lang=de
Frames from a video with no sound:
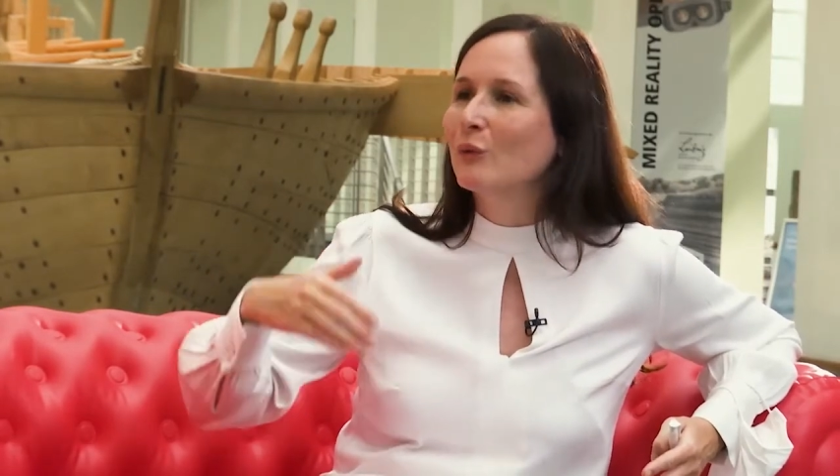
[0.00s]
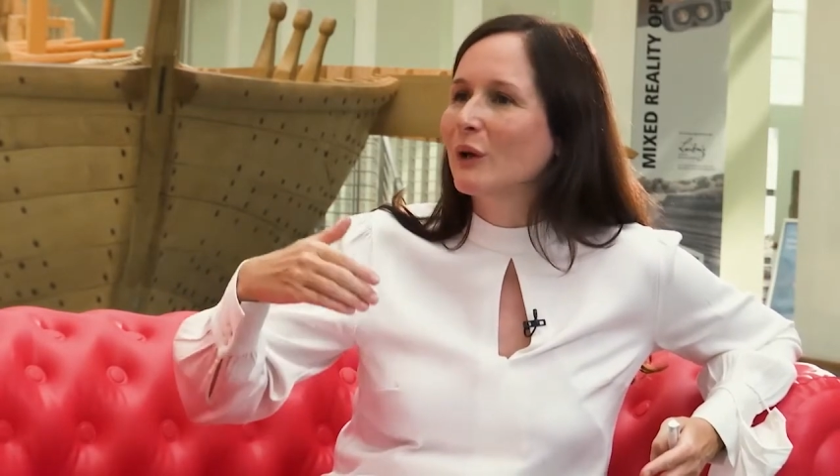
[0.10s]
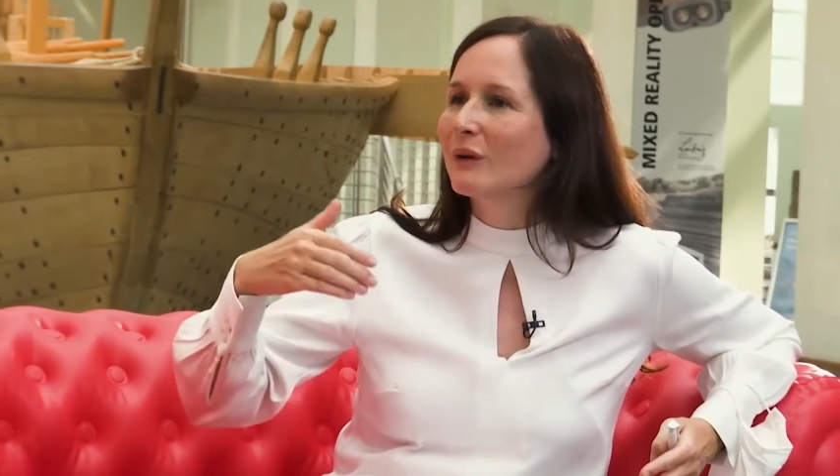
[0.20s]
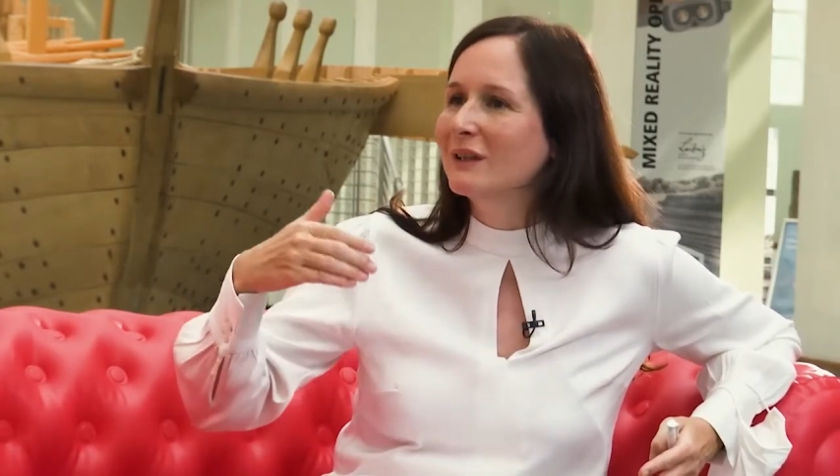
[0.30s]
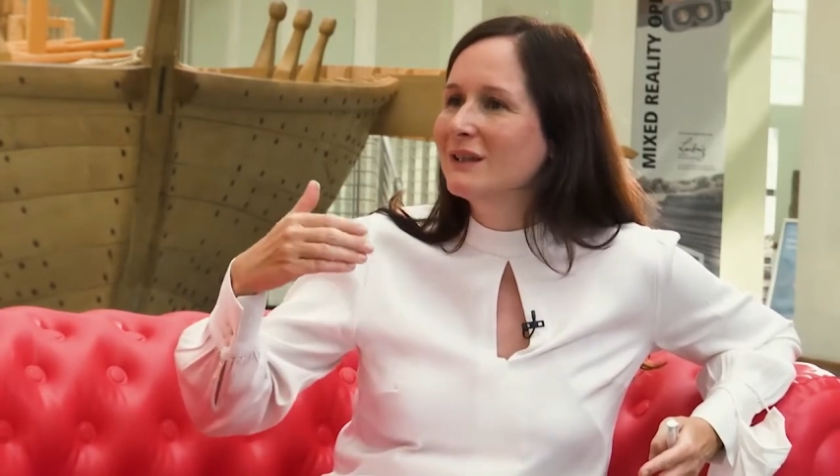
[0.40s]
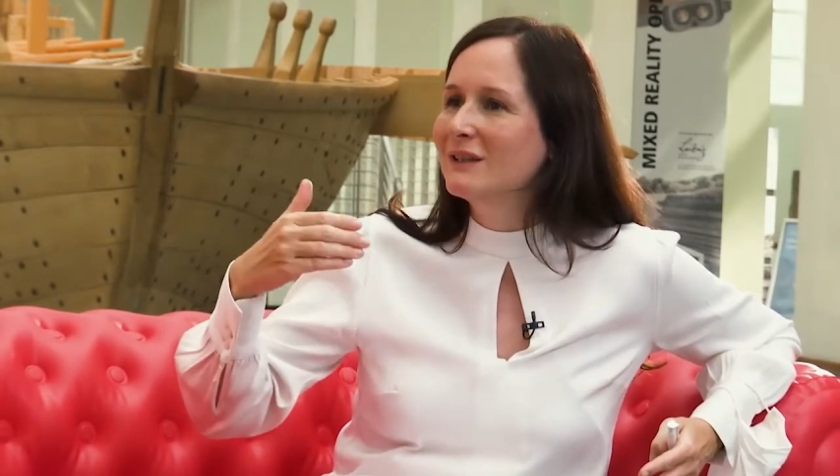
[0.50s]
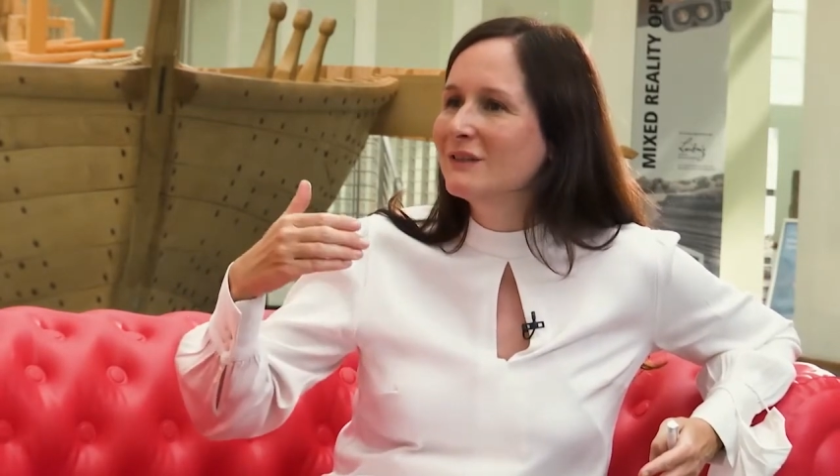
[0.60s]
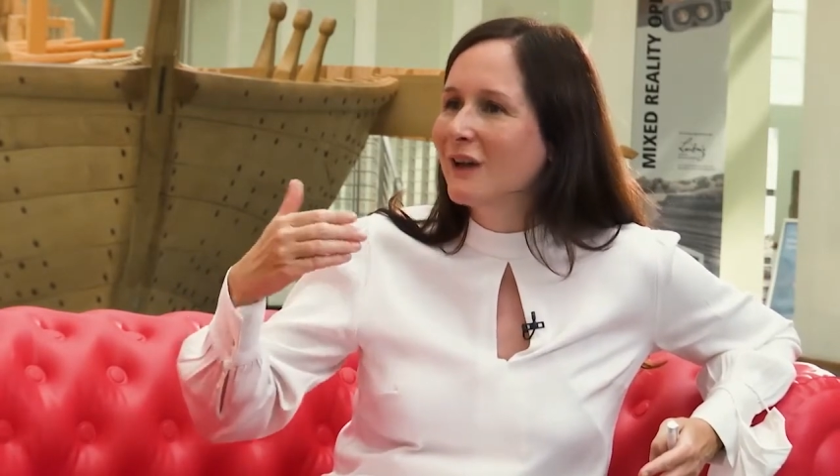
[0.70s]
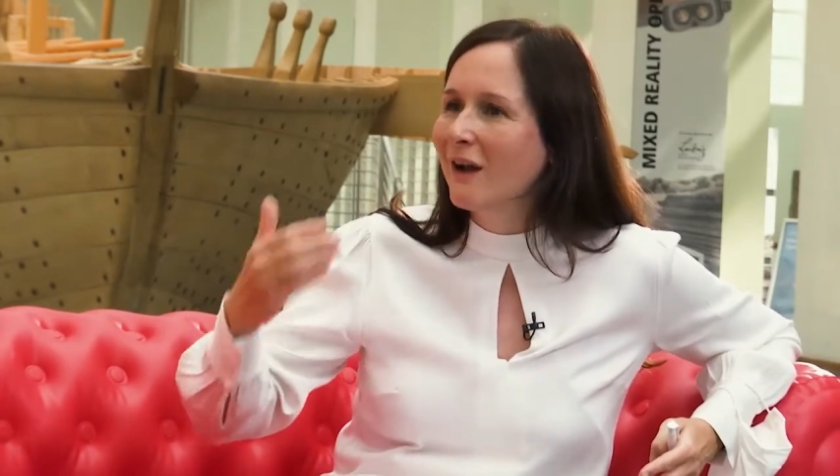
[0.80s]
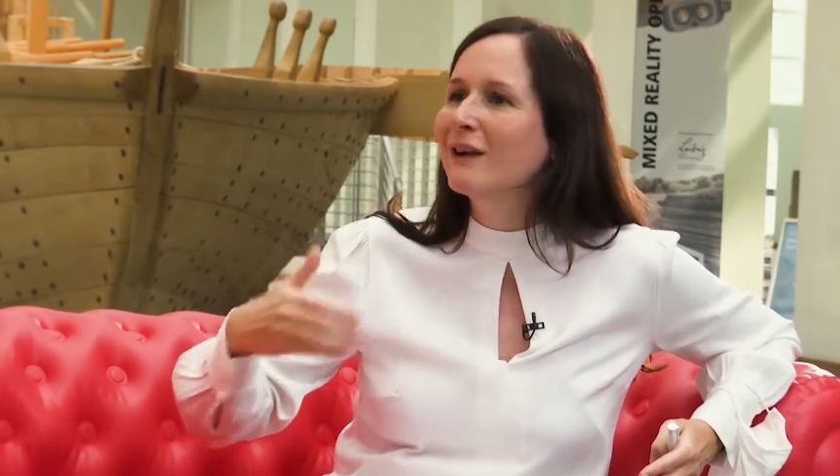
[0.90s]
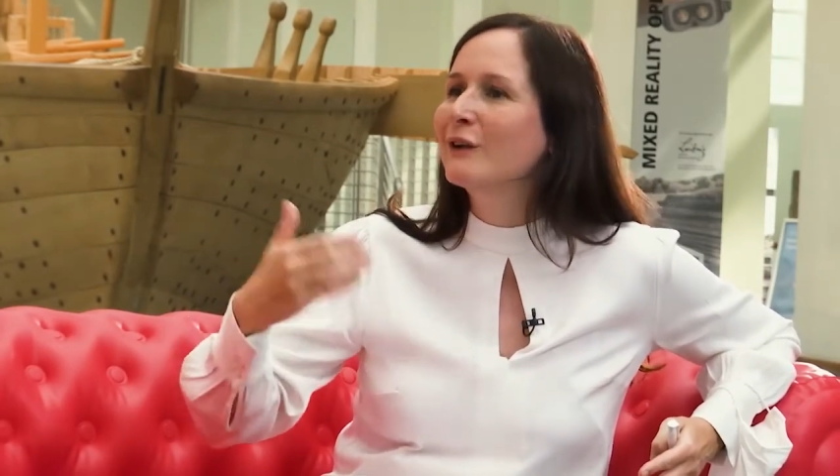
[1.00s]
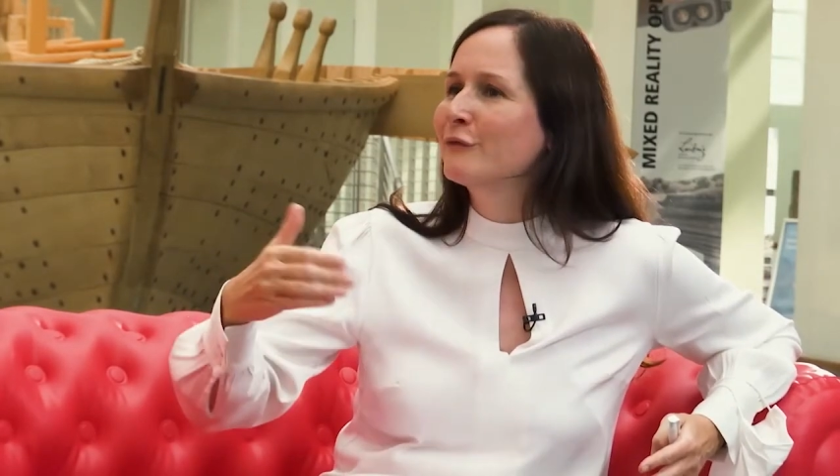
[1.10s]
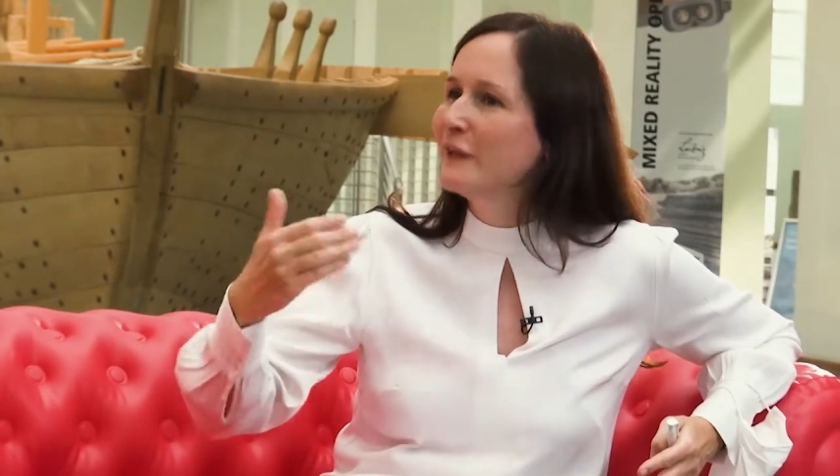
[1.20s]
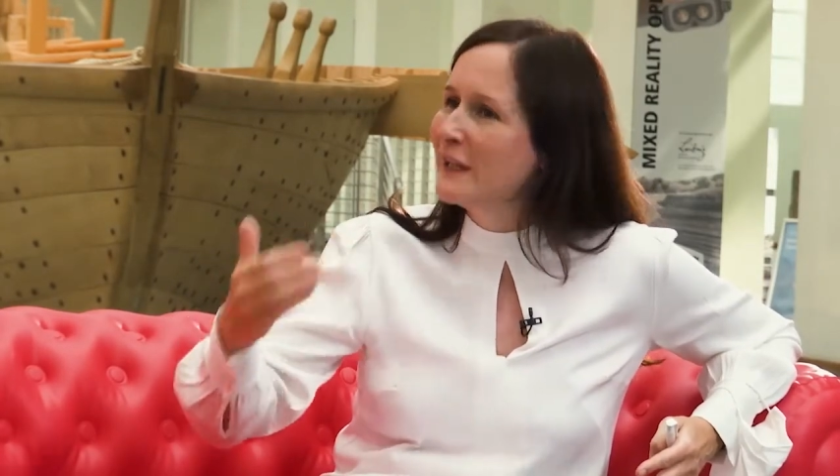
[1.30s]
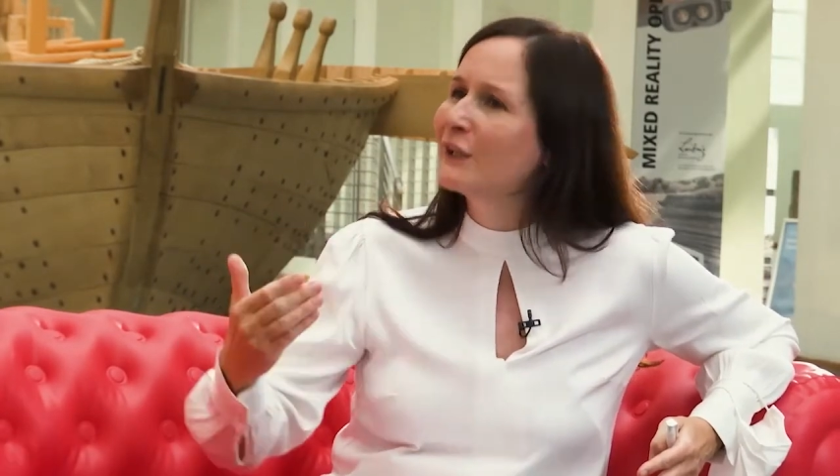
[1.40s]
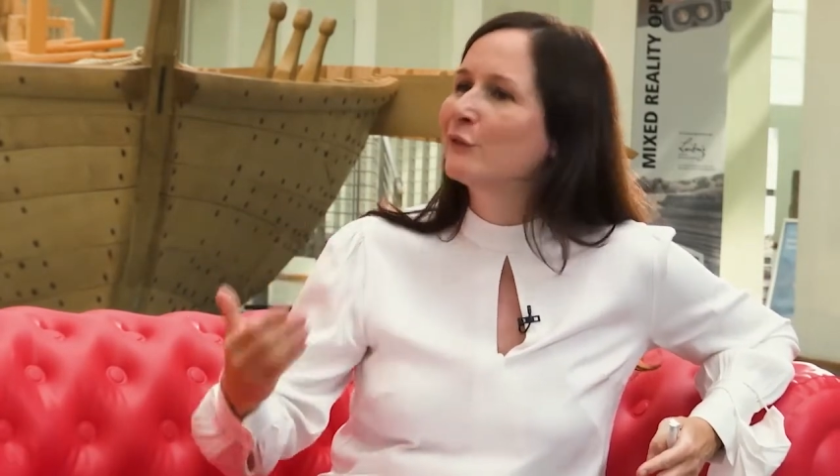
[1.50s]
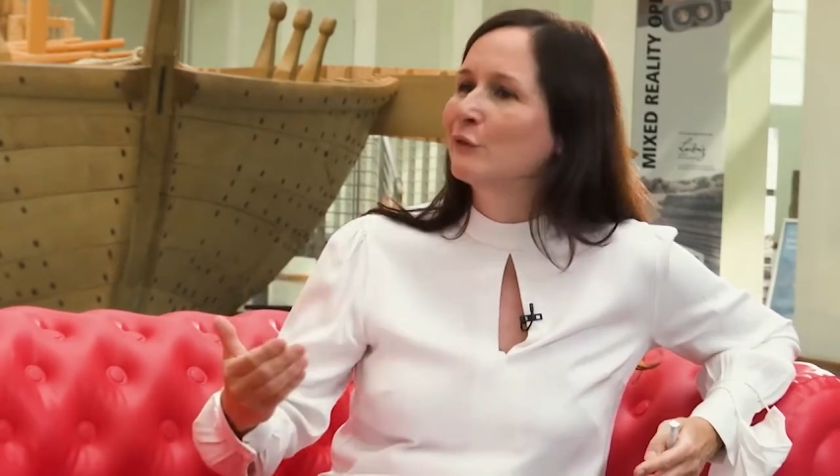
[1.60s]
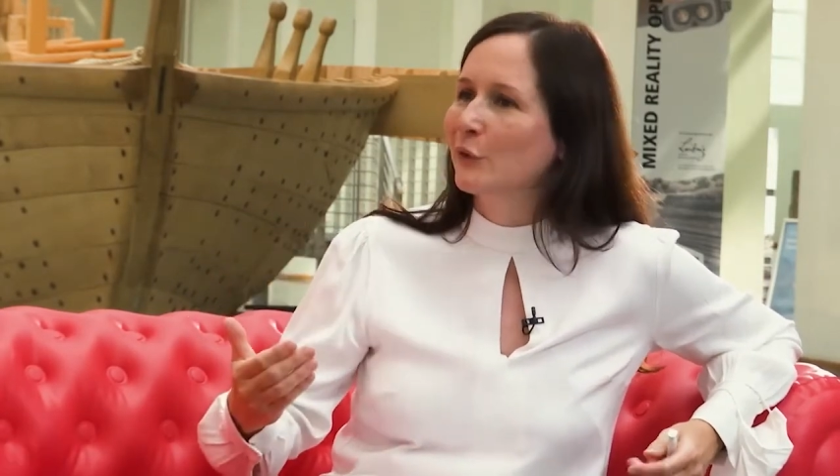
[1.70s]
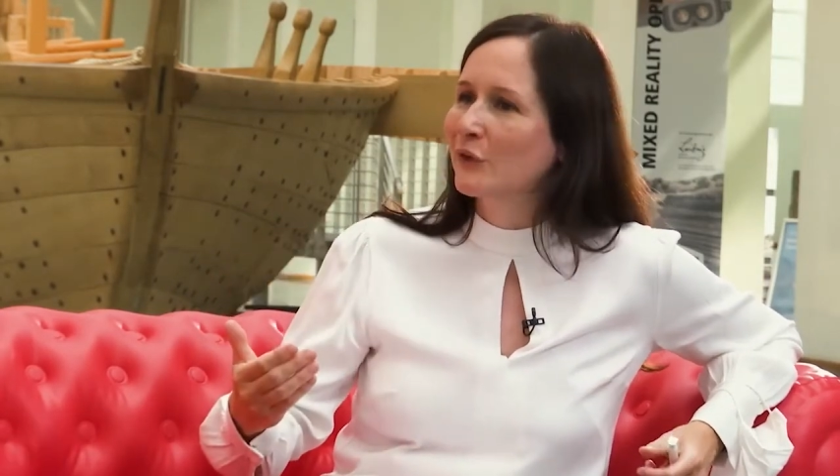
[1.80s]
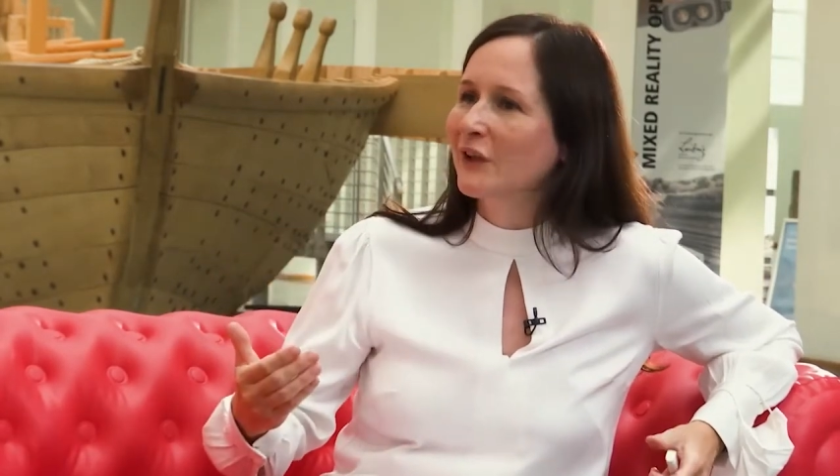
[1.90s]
oder jeden Tag gepflegt wird.